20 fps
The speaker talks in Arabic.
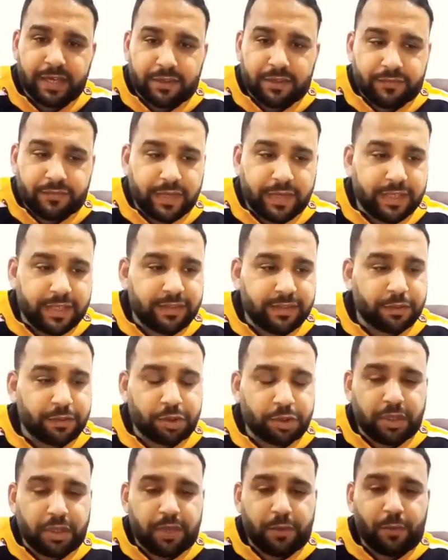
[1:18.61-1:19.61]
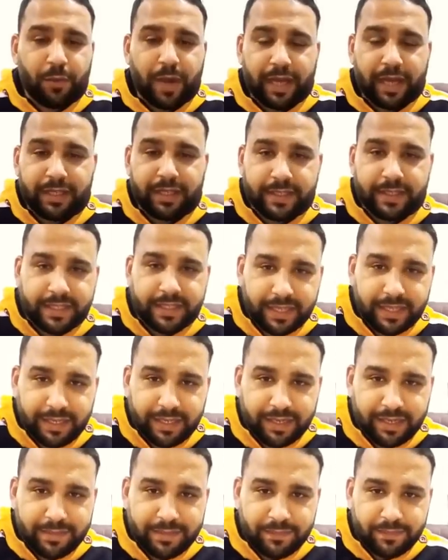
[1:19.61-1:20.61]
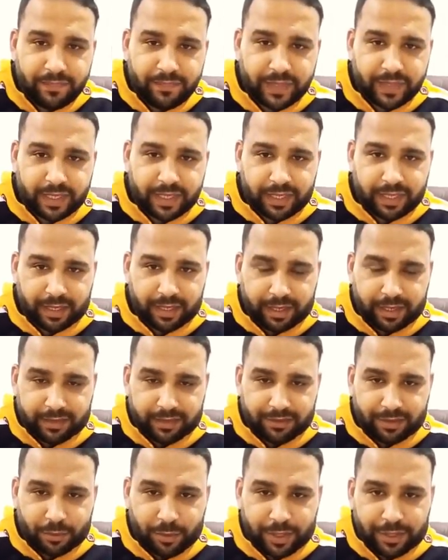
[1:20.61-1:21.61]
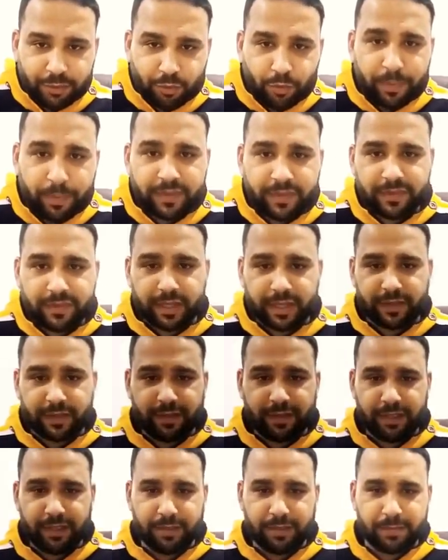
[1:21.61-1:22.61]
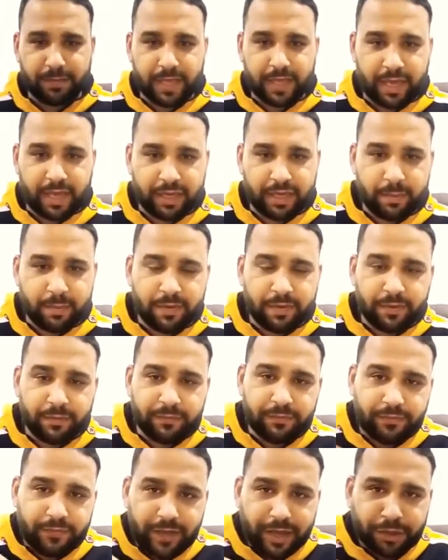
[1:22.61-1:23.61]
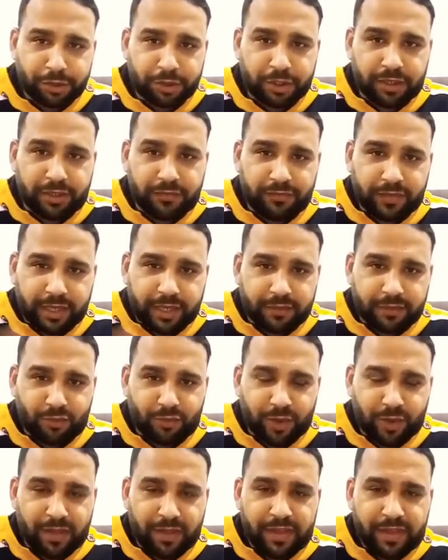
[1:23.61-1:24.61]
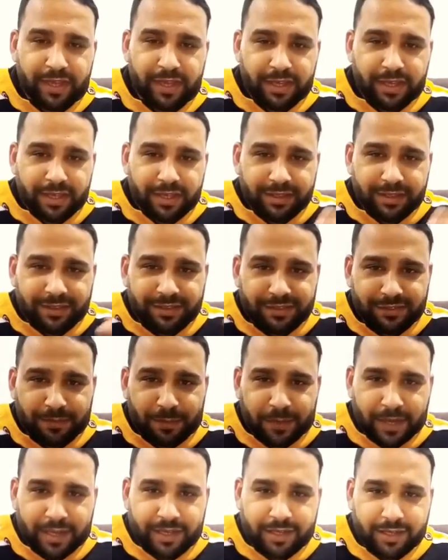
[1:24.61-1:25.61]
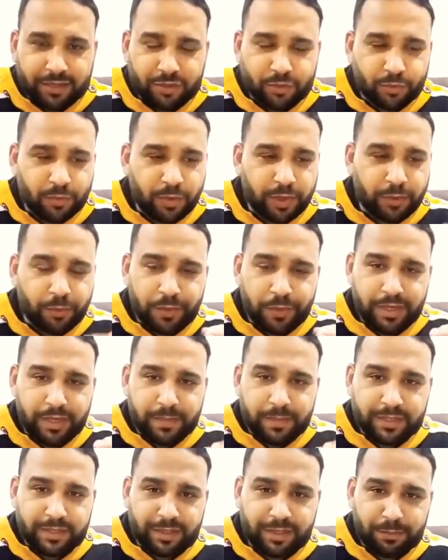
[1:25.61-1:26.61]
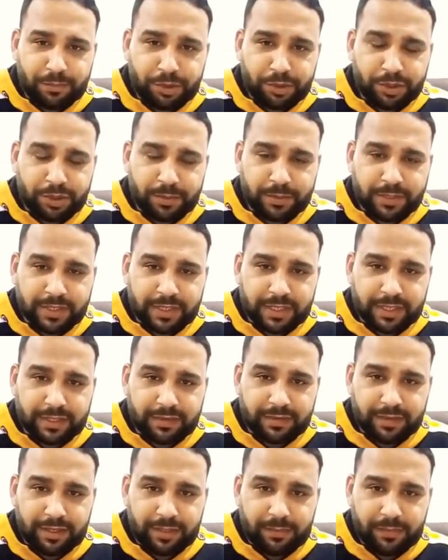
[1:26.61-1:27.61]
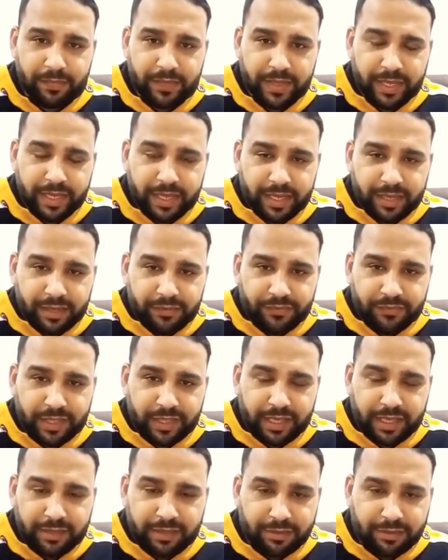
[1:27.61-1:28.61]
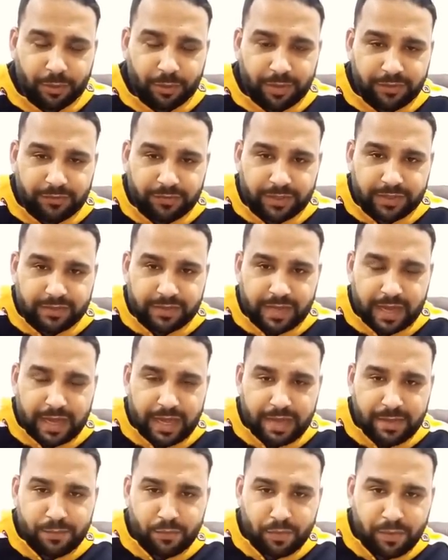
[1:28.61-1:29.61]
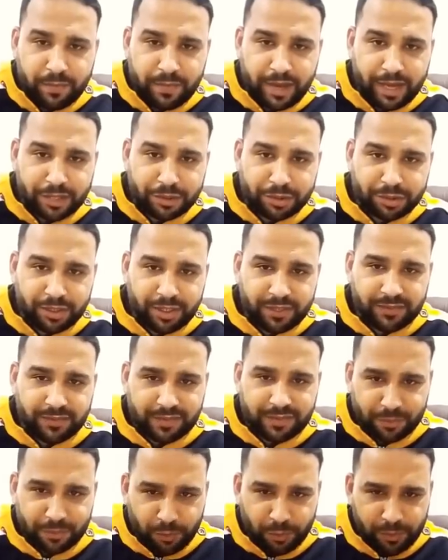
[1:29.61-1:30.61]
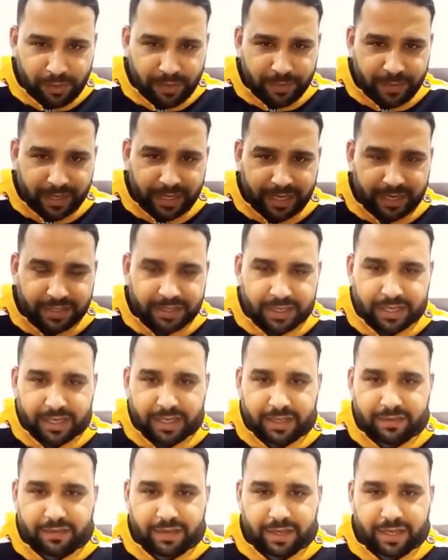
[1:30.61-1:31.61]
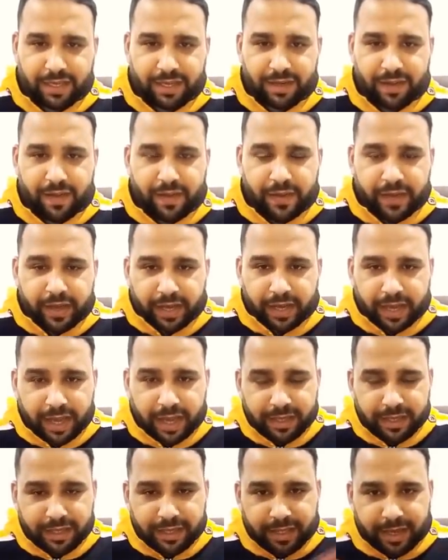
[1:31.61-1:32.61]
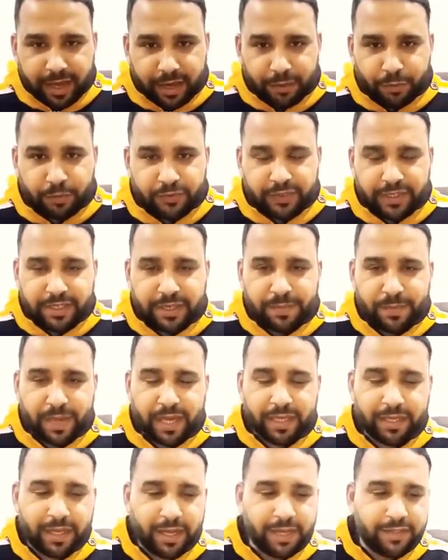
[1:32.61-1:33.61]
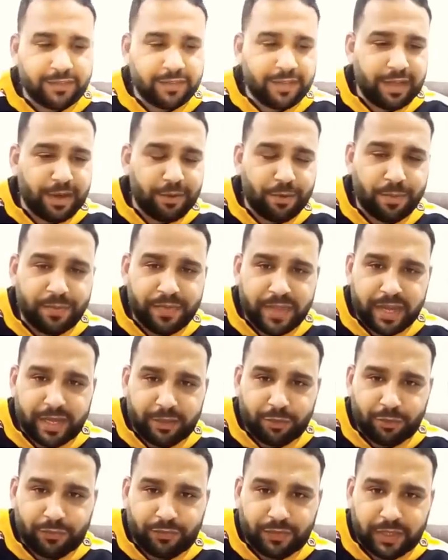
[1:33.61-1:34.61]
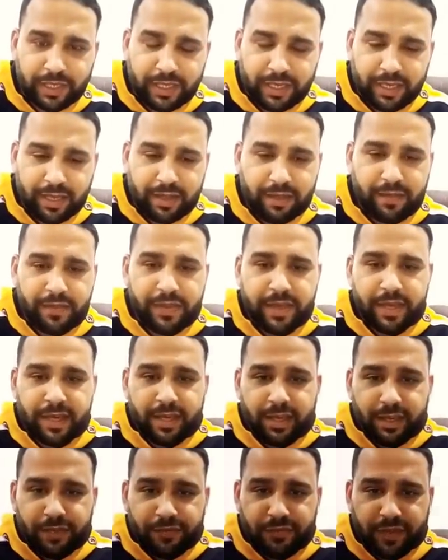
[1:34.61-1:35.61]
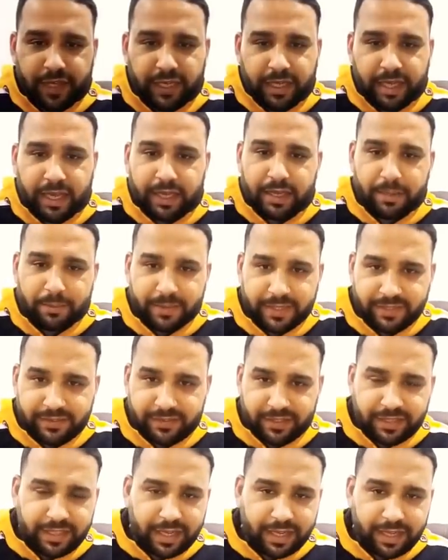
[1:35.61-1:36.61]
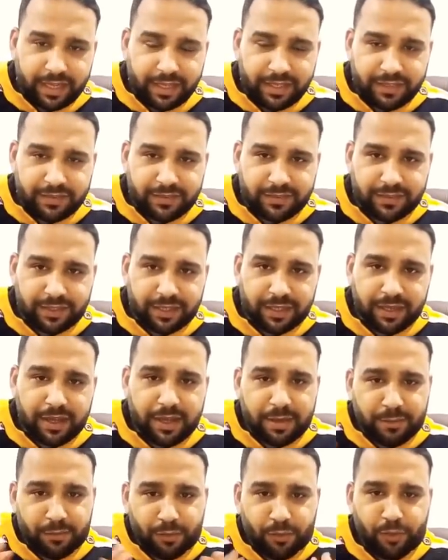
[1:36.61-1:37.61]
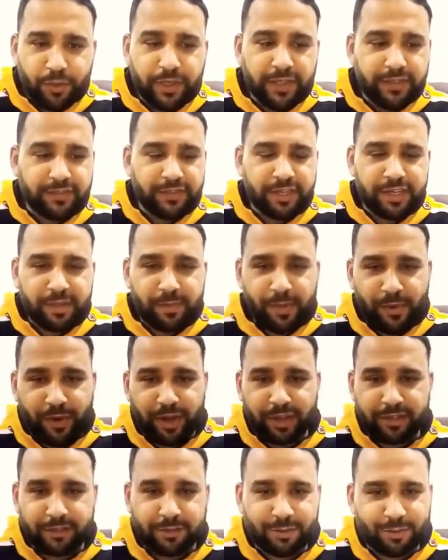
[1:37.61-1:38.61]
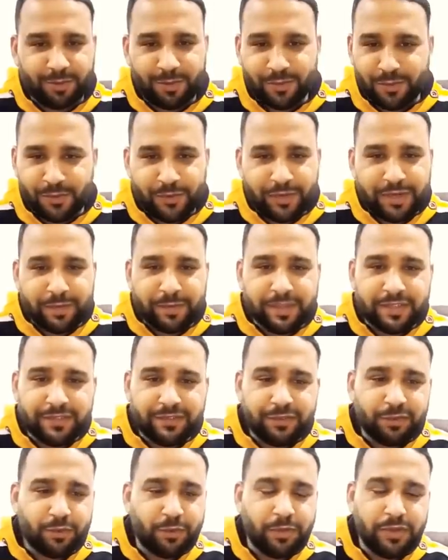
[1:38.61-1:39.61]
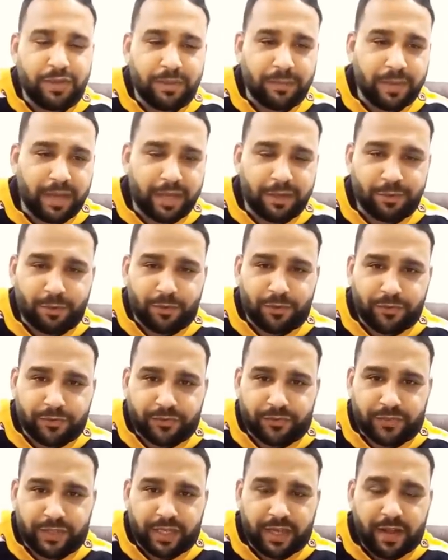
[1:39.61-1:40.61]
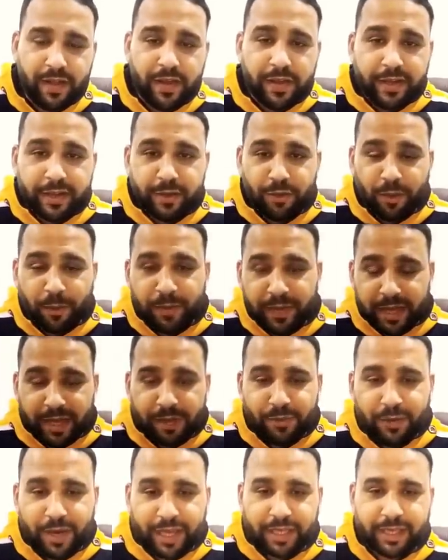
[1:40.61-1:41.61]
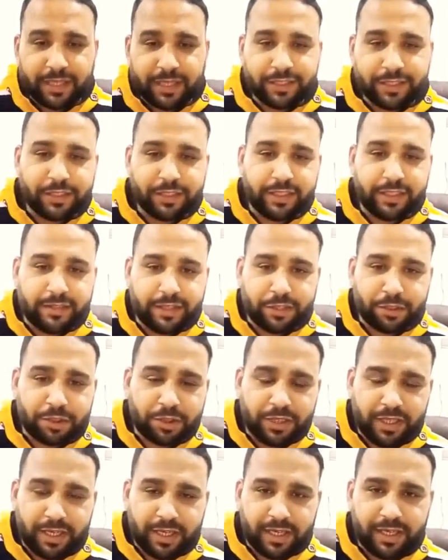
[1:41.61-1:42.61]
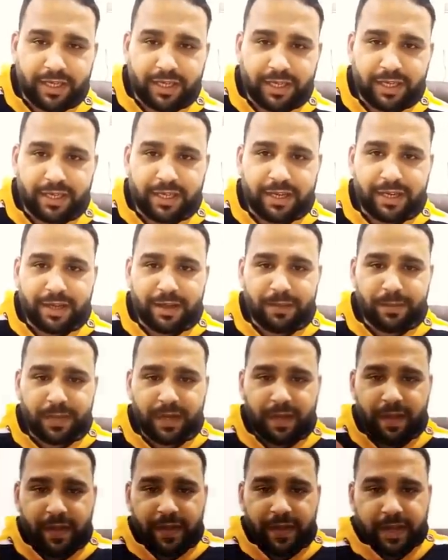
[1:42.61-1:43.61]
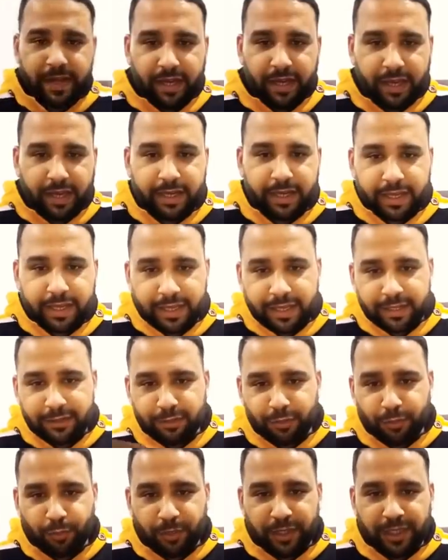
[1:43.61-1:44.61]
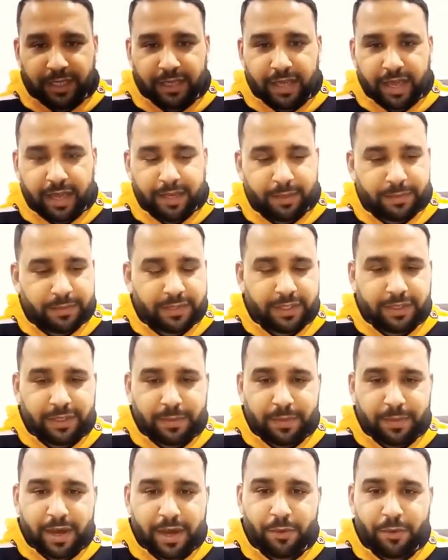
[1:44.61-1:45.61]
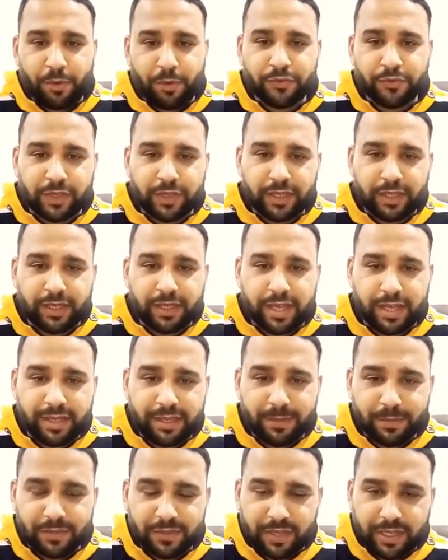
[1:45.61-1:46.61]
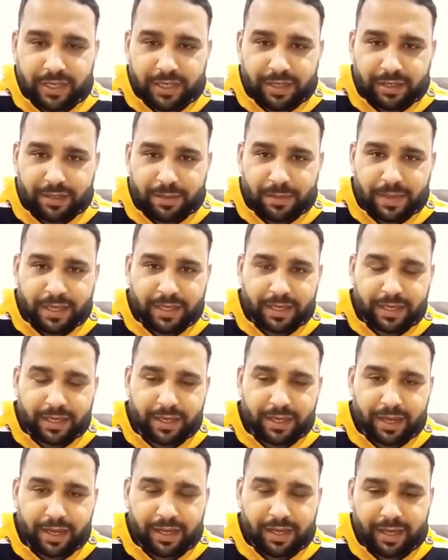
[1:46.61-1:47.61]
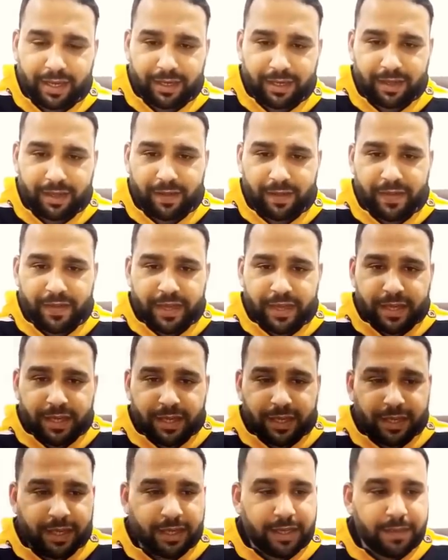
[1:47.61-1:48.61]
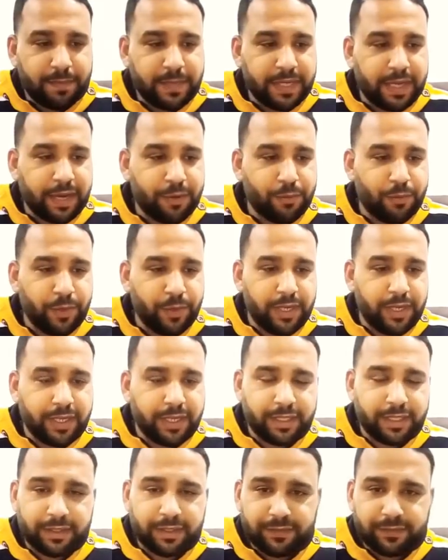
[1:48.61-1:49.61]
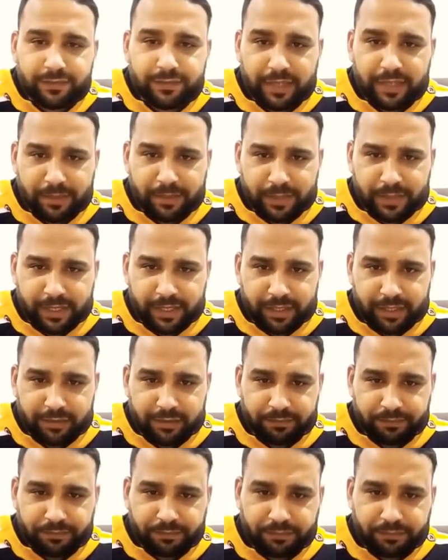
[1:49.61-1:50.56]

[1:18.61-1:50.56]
في الانتشار وهنتكلم الخطوات وبالترتيب يعني ما ينفعش ان في خطوه تسبق خطوه كل ما تمشي بالترتيب في الخطوات في التعامل مع الشخص ده كل ما كانت النتائج انجح وزي ما احنا عايزينها وبنهدف اليها في النهايه بنزيد على الانستجرام وزي ما وعدتكم كل ما نزيد كل ما هيكون في نوع من انواع كده التشجيع ان احنا نعمل حلقات وهنبتدي بقى وعذرا للي هيجي متاخر يبقى يرجع الحلقه آه، من اولها تعمل ايه